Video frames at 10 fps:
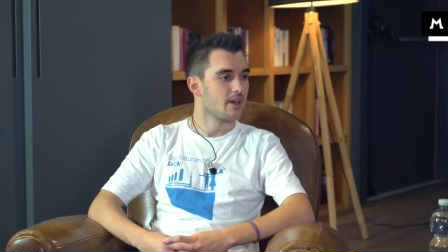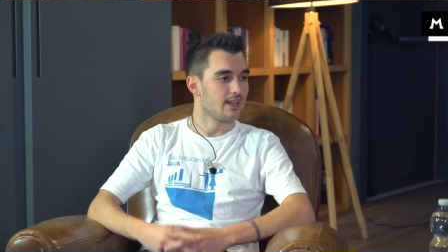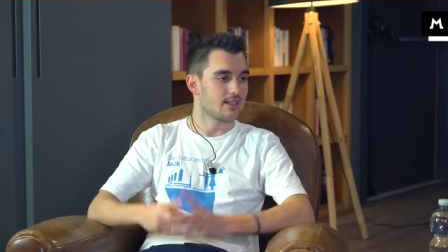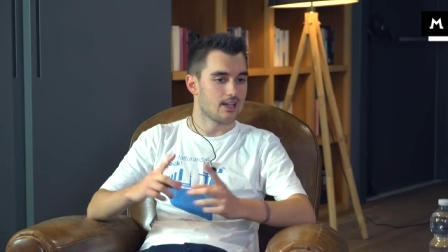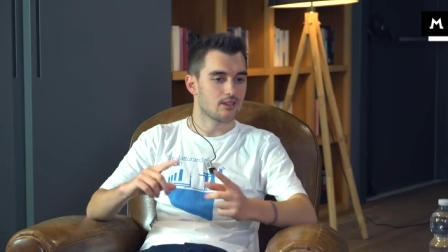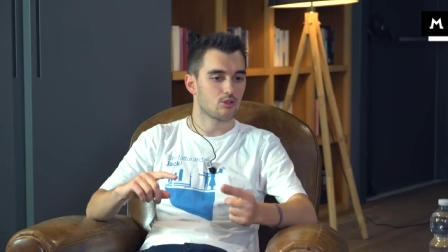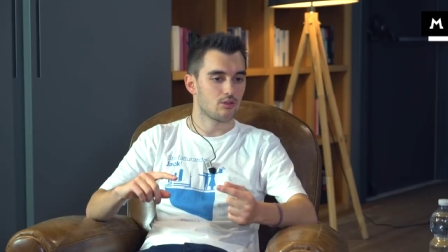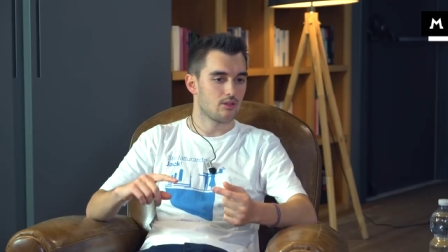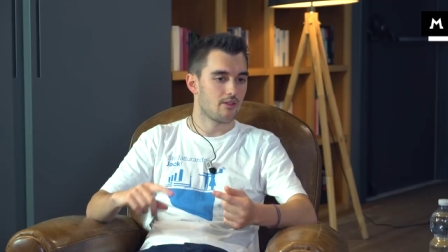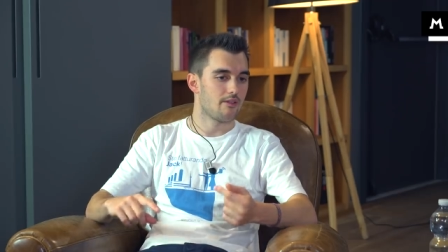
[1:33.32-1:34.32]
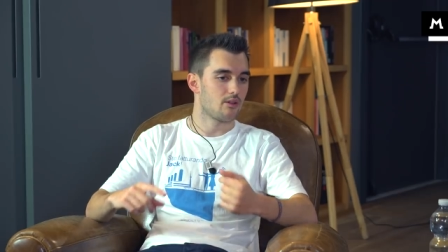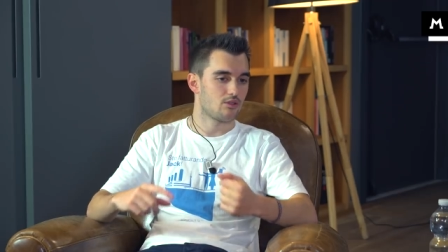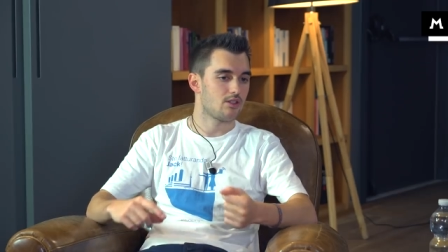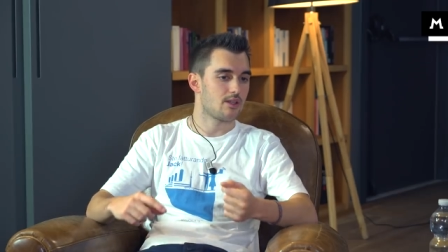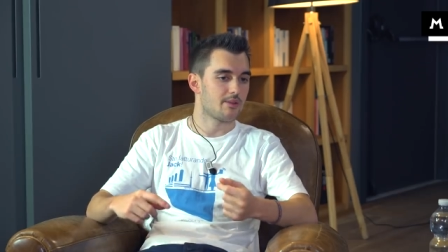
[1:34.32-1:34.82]
E tra l'altro deve avere un
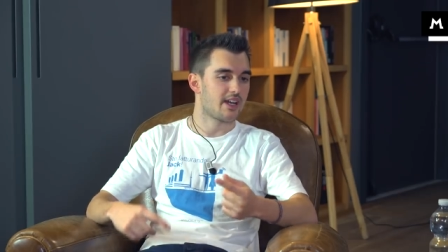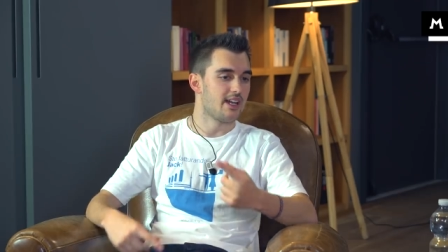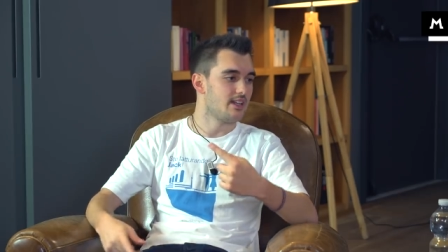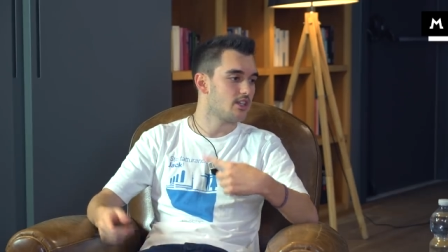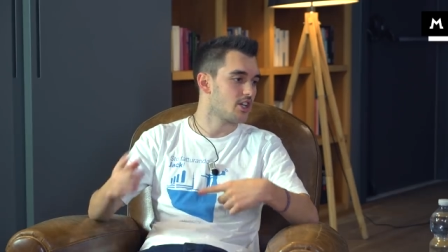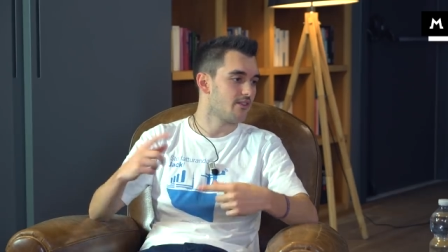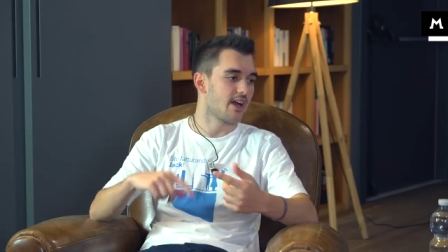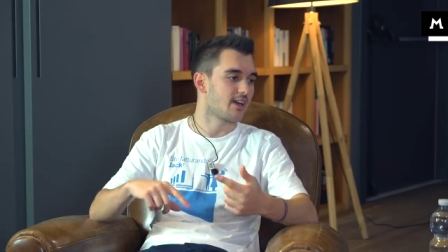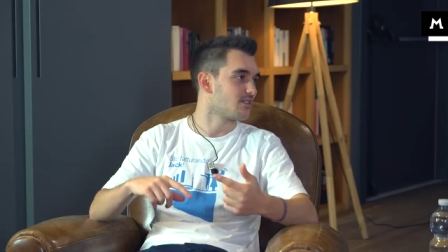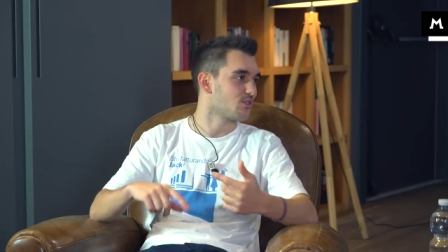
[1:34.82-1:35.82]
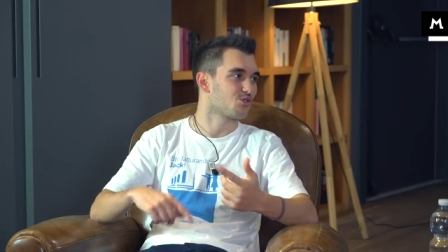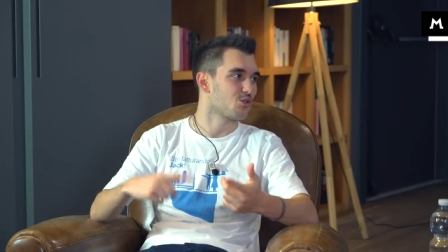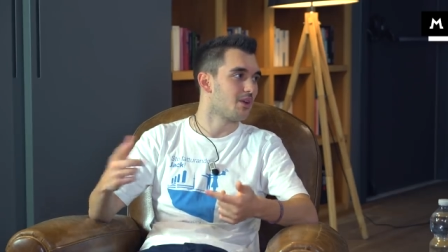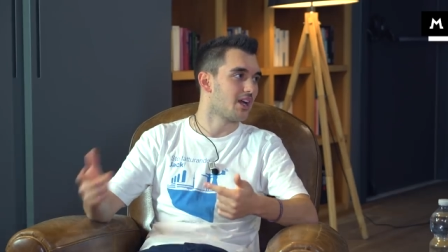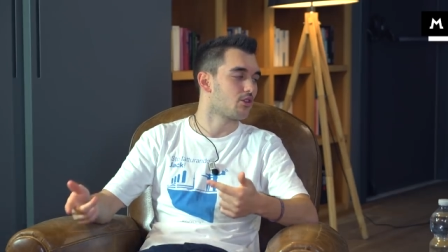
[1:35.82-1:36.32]
sistema che li riceve anche se non sei
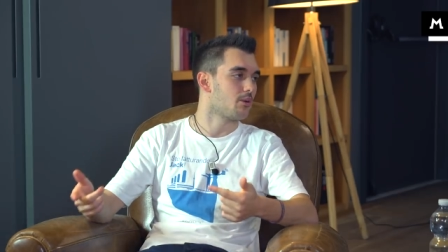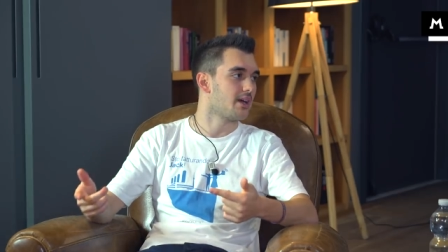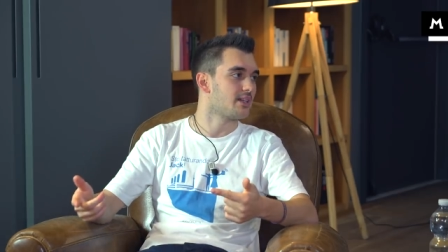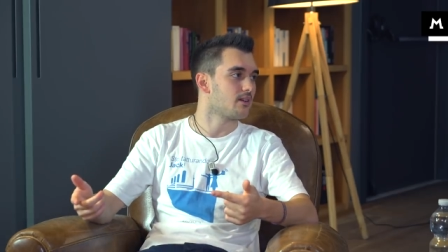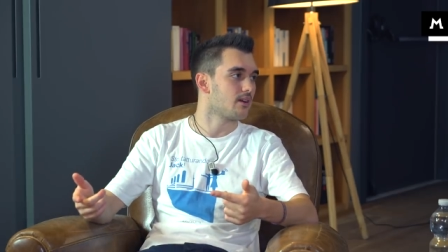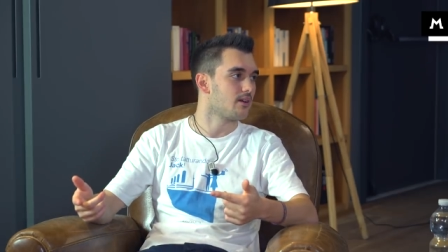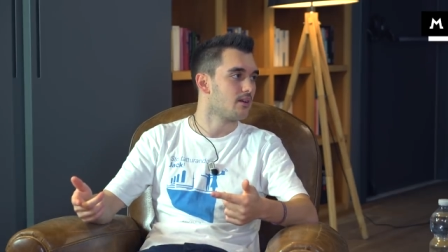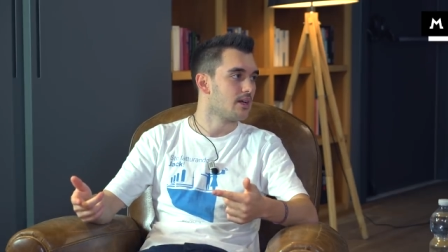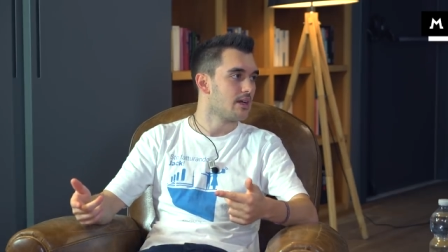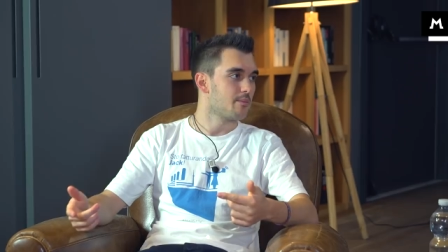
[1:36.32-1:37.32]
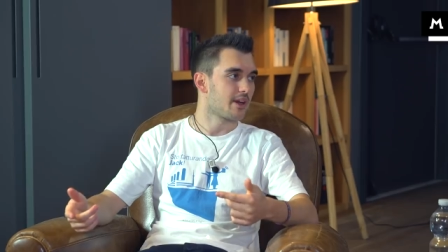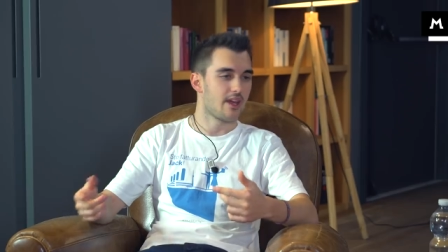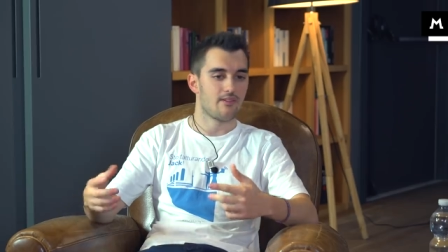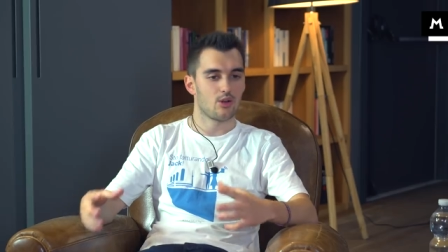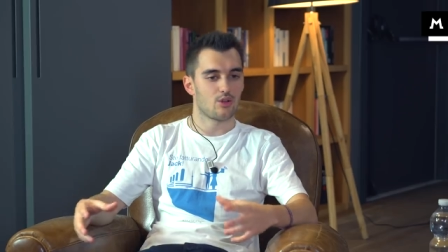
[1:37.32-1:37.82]
obbligato a emetterle, perché
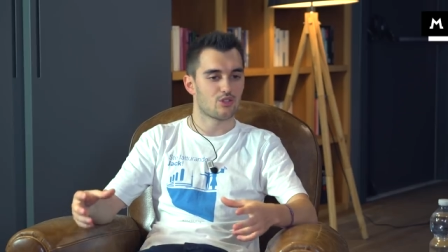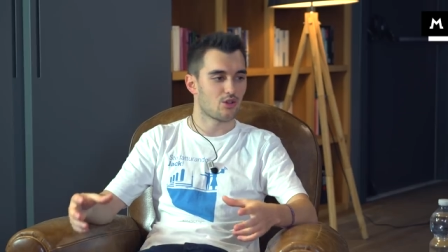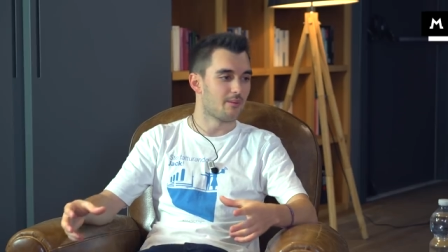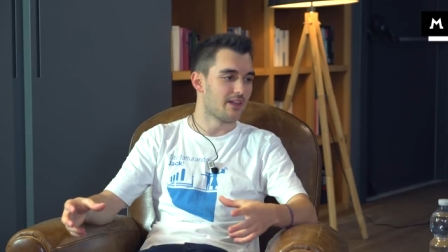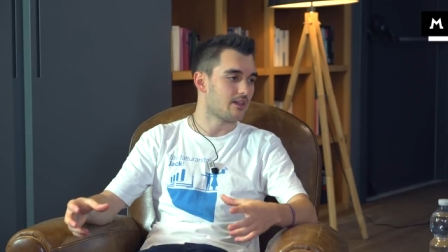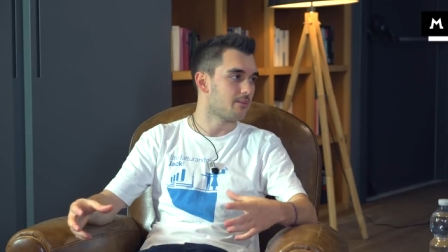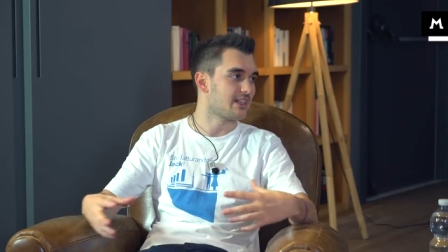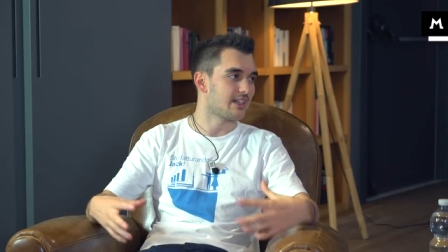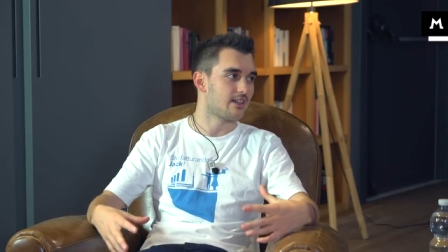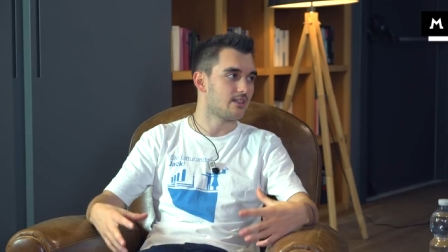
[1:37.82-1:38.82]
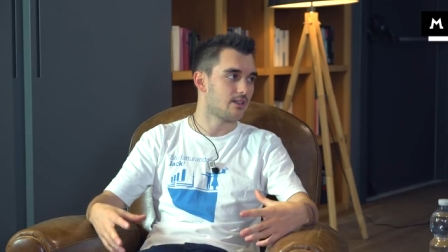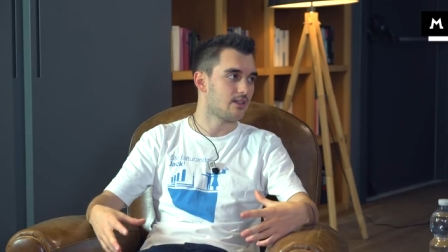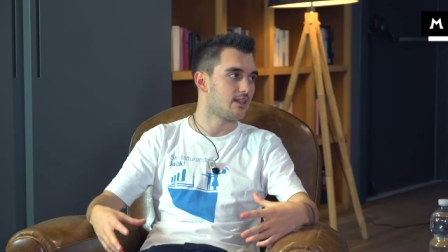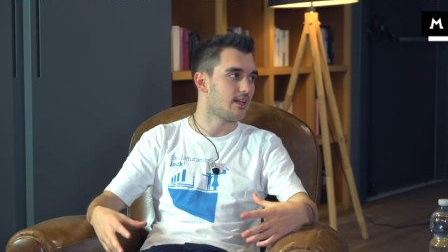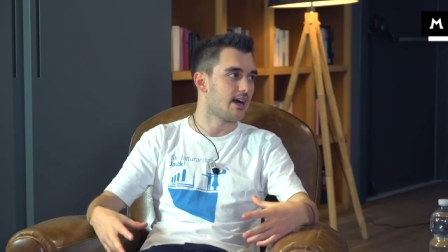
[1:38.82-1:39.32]
è vero che solamente metà delle
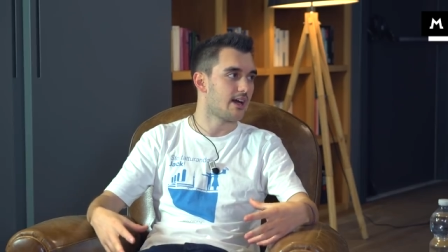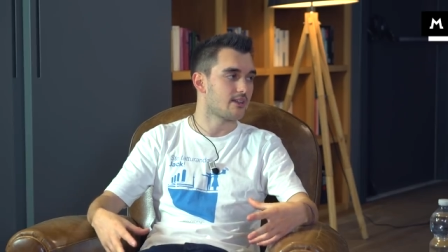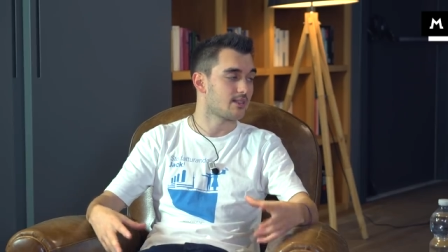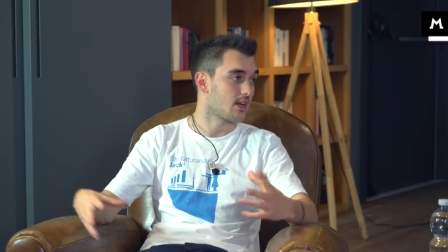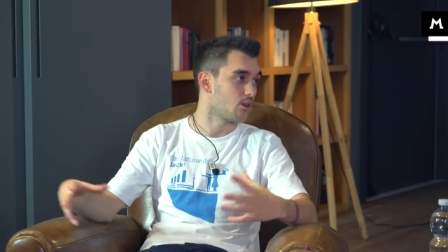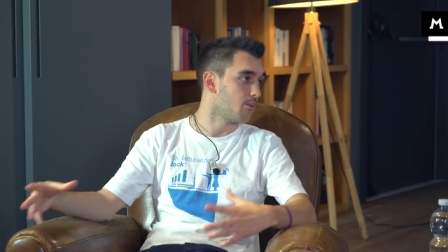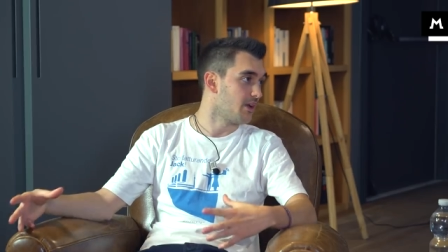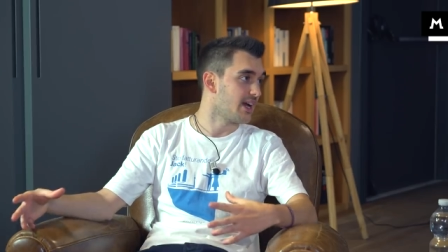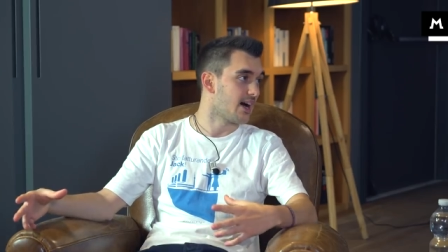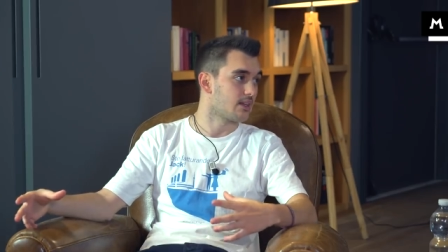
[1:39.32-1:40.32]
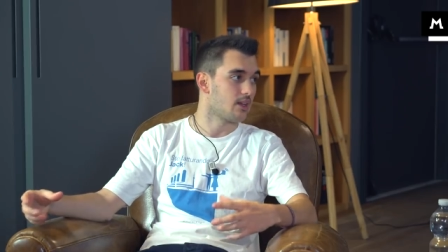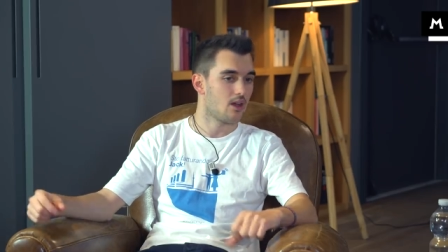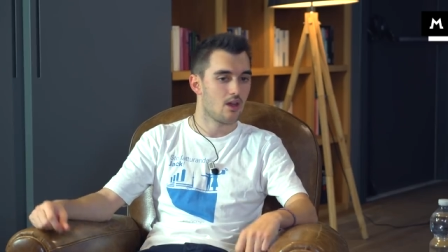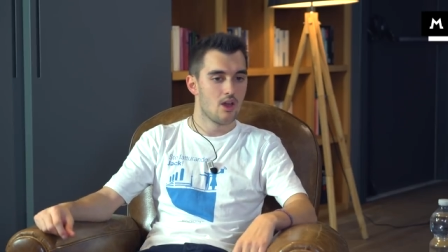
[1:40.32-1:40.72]
aziende italiane saranno obbligate,